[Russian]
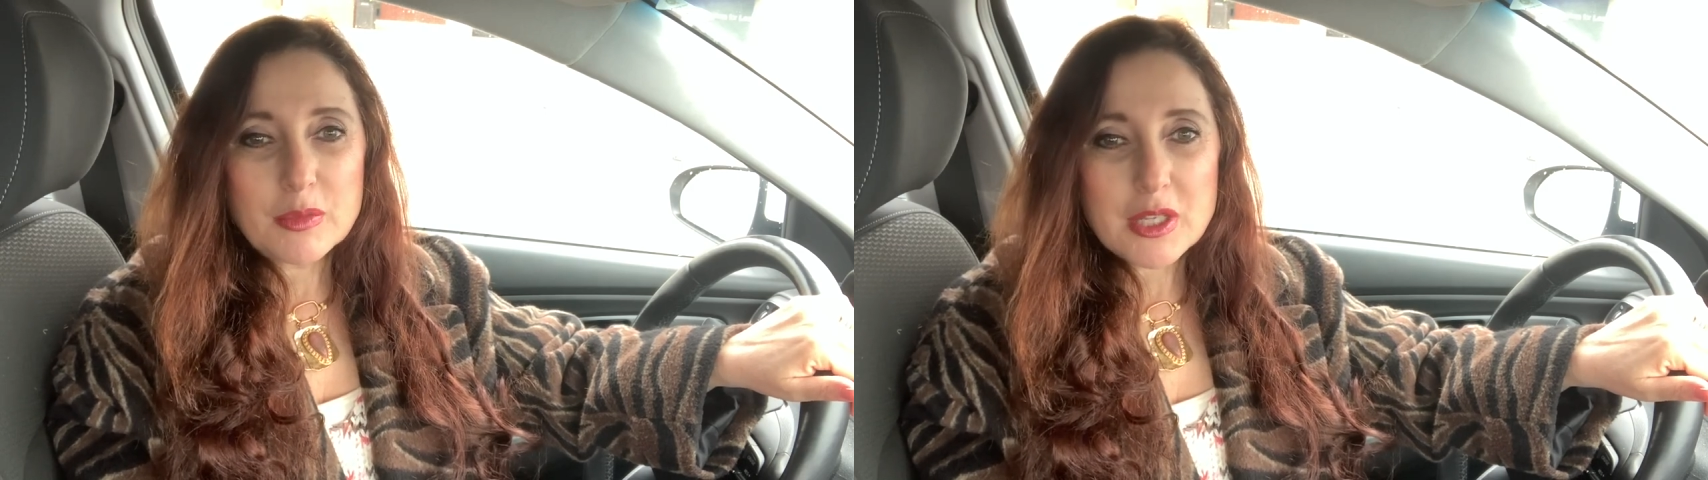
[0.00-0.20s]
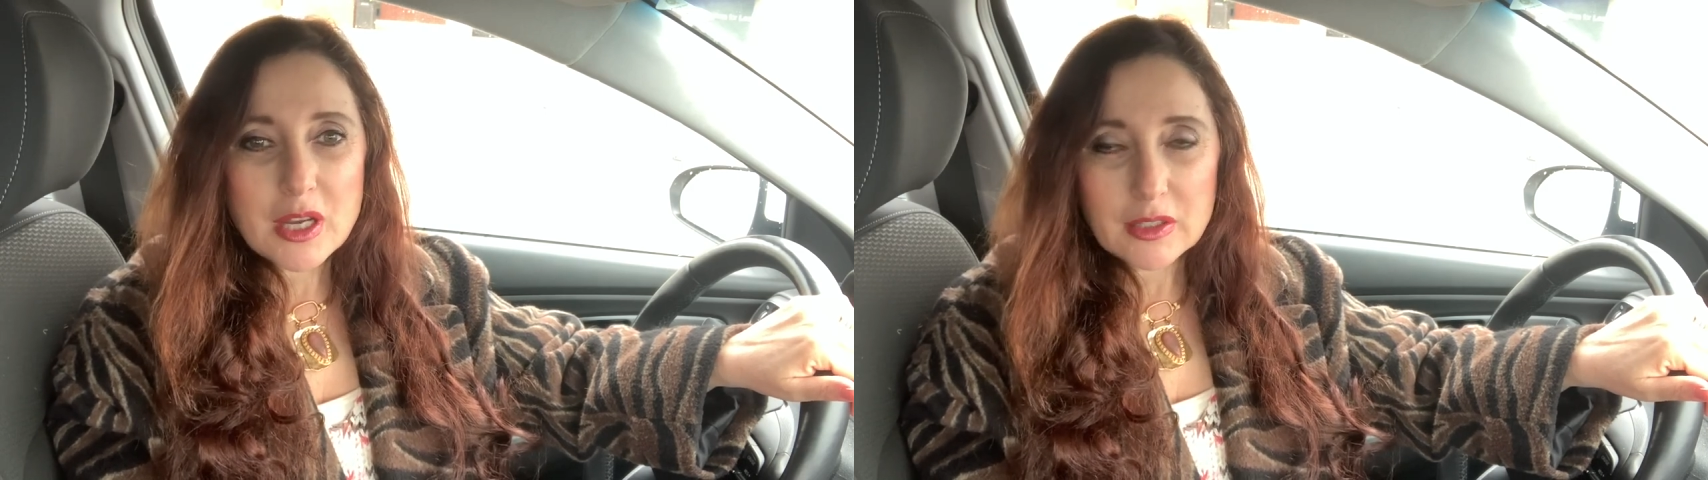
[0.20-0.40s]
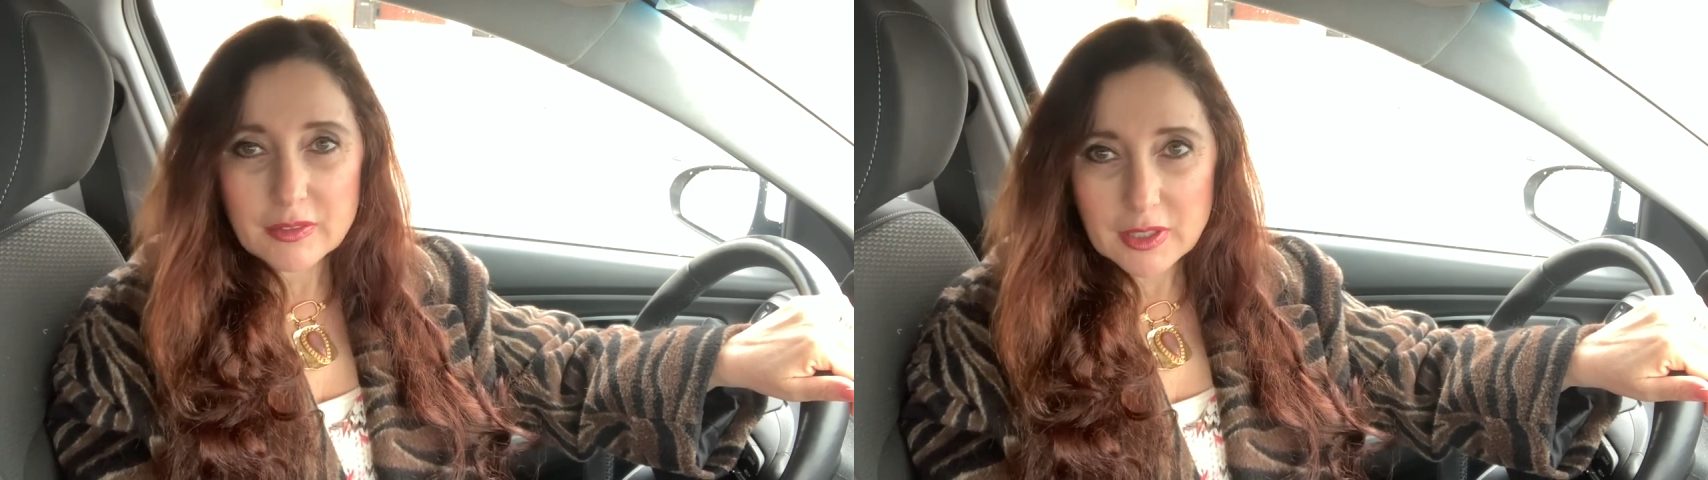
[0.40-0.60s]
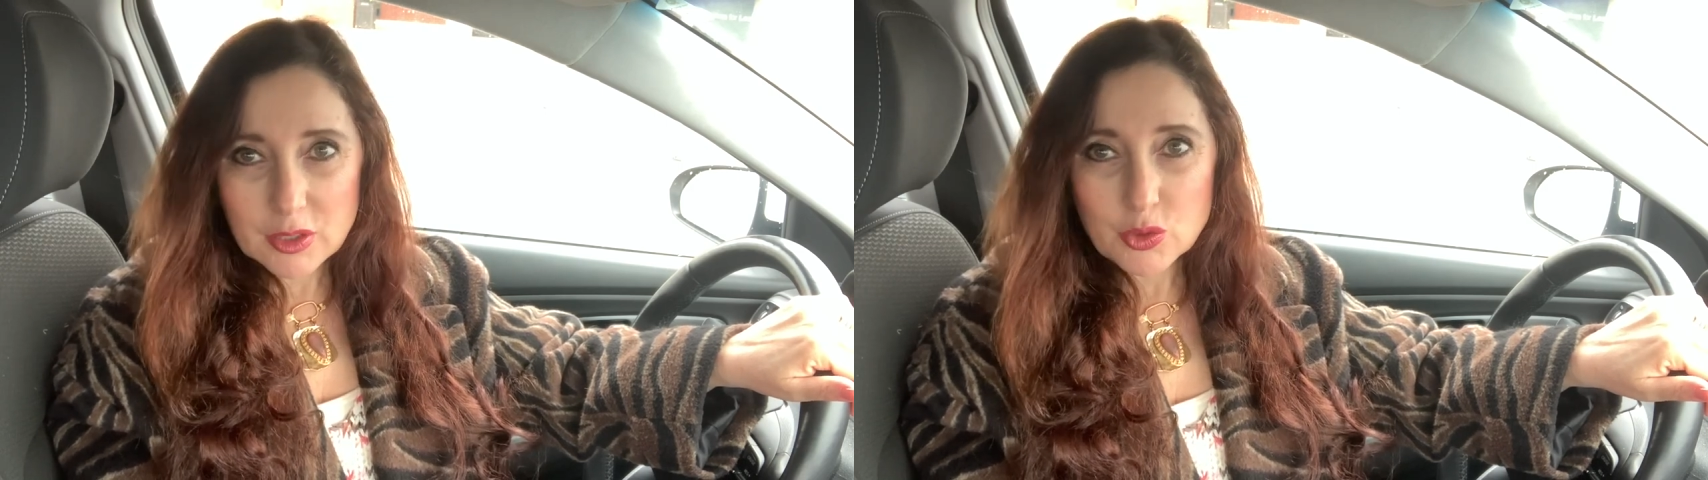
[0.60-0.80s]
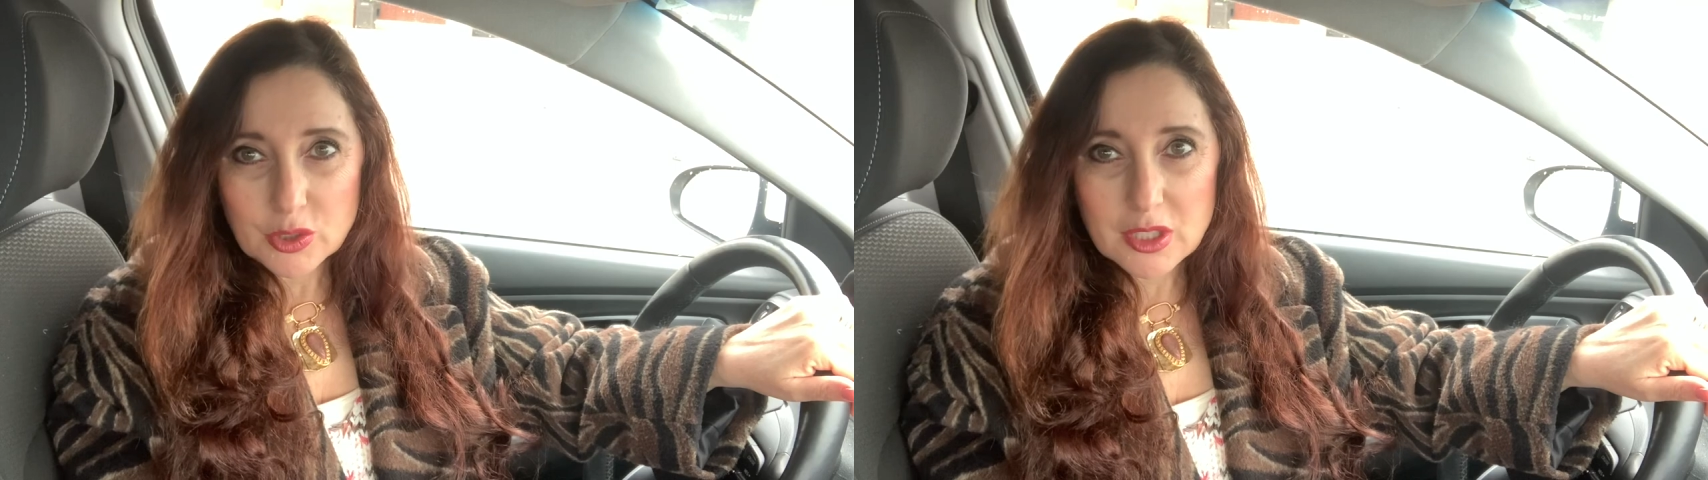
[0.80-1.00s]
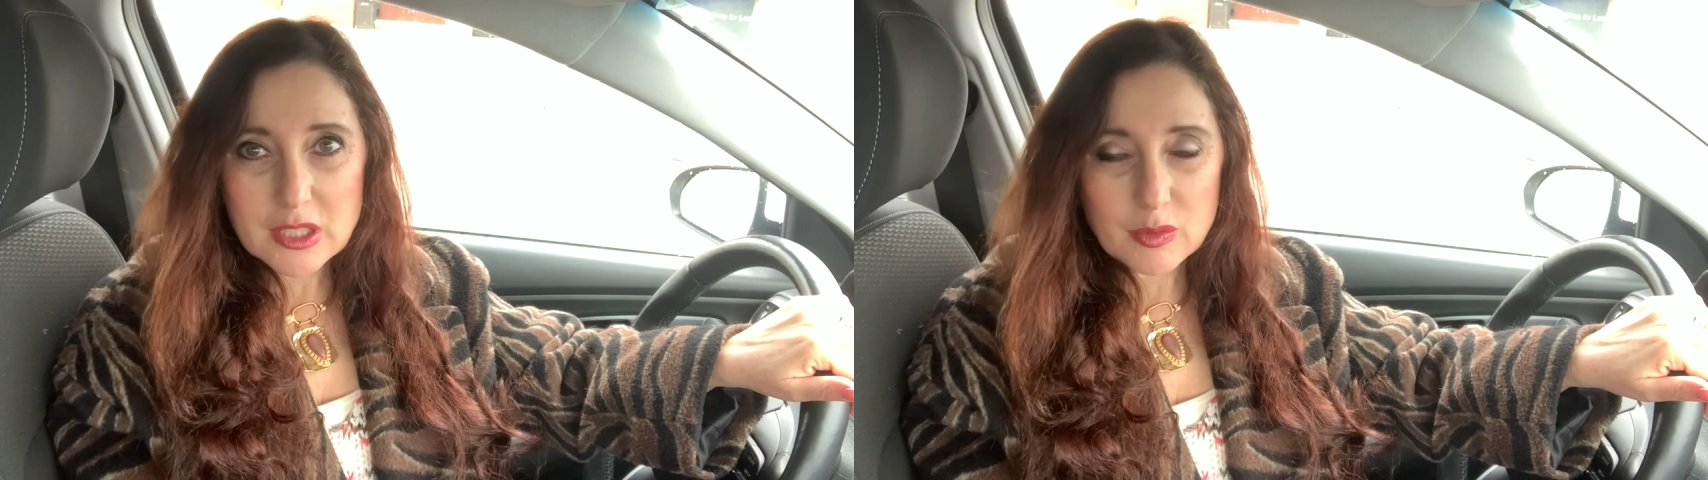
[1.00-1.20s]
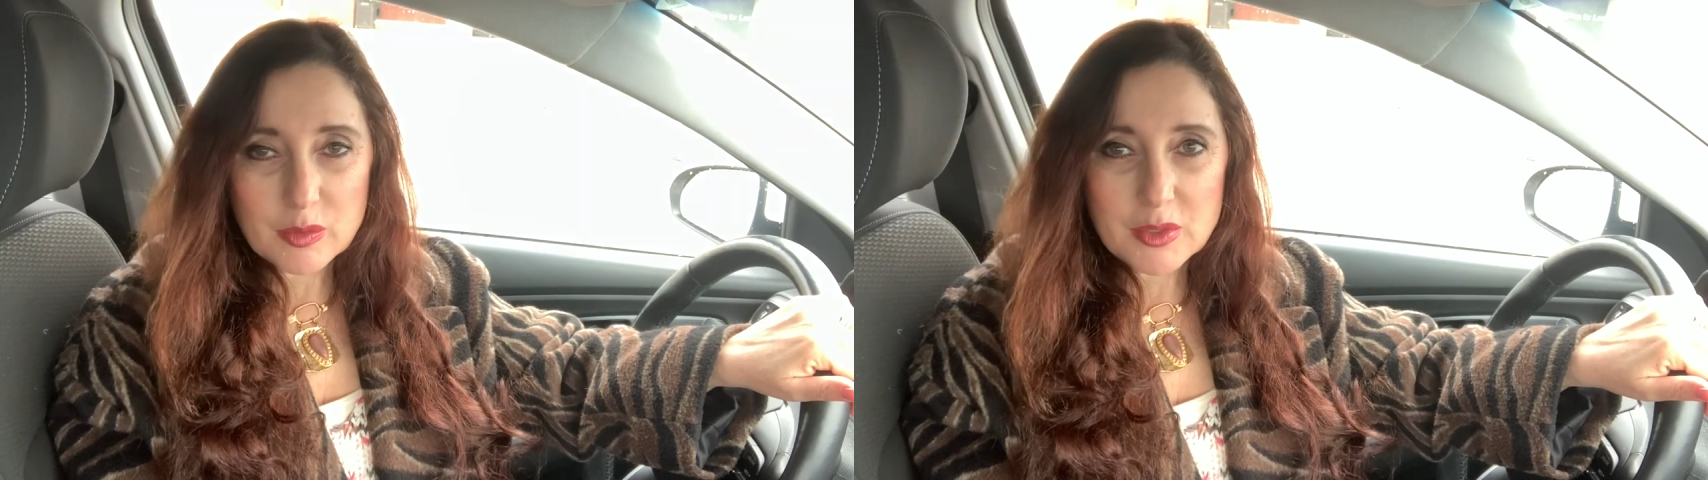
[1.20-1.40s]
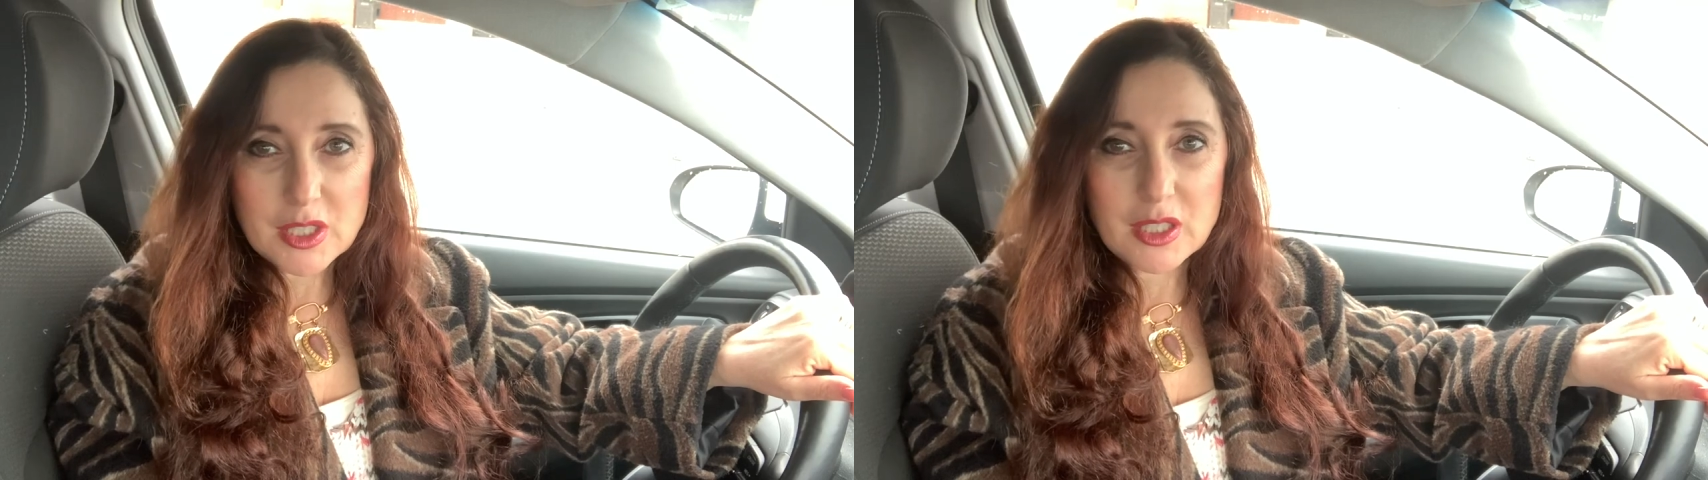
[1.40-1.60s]
меня она волнует на
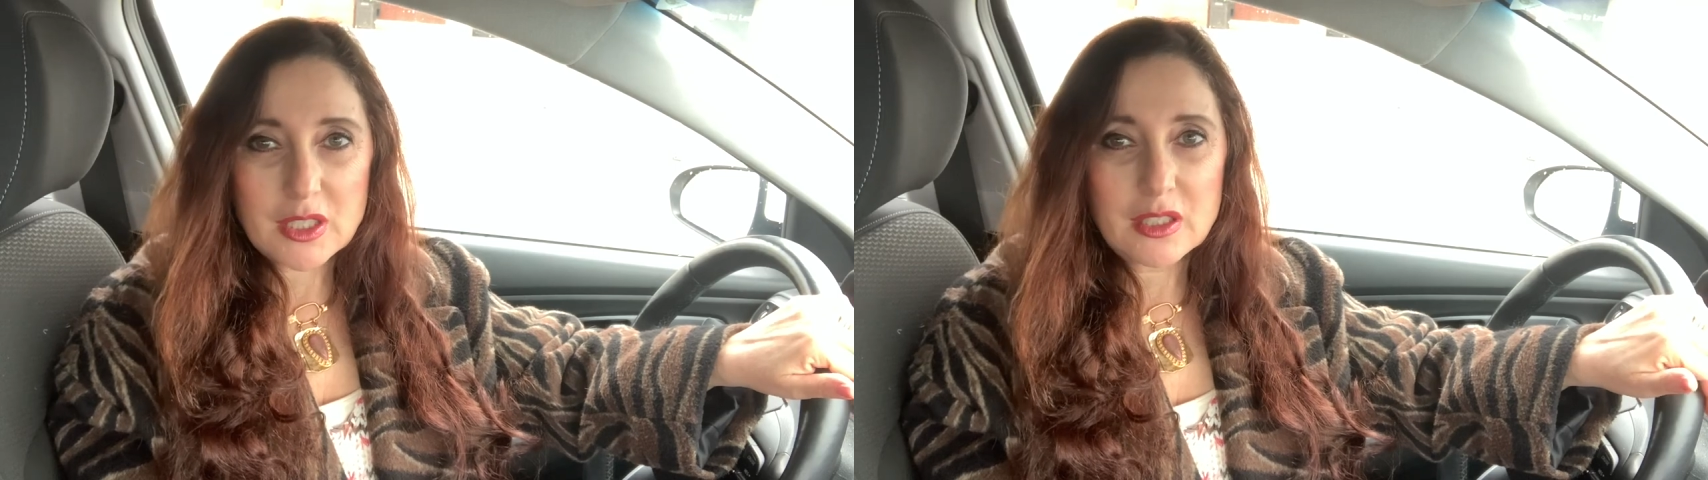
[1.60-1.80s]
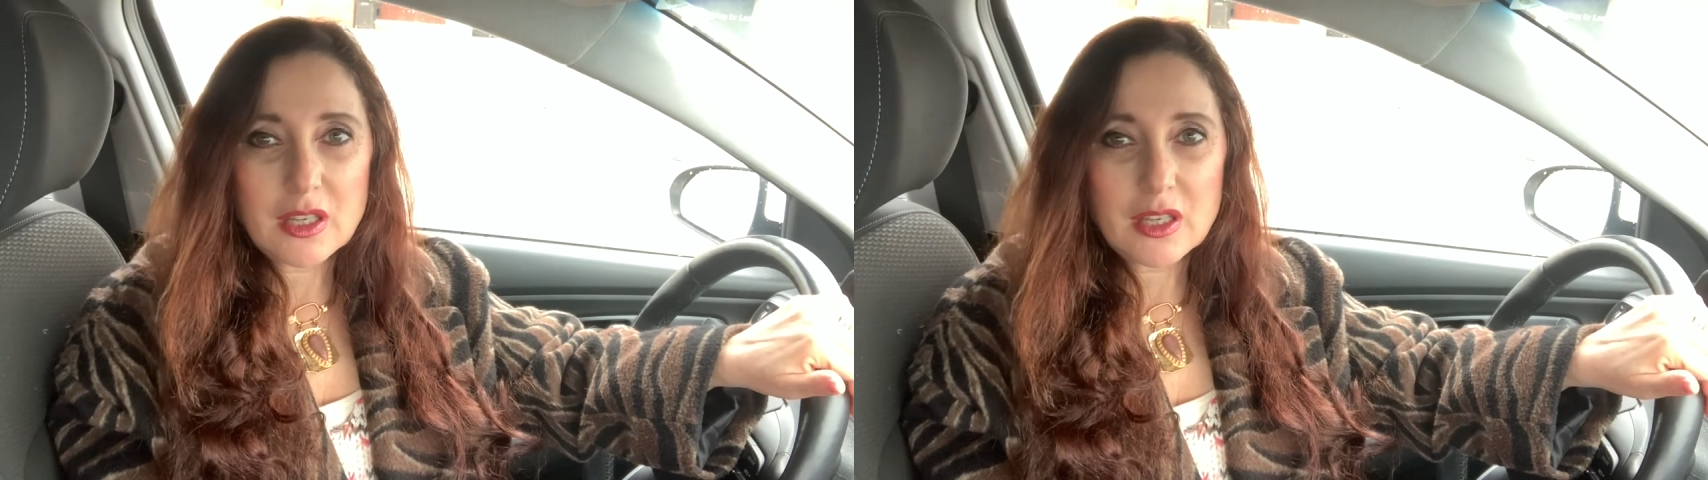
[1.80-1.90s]
самом деле.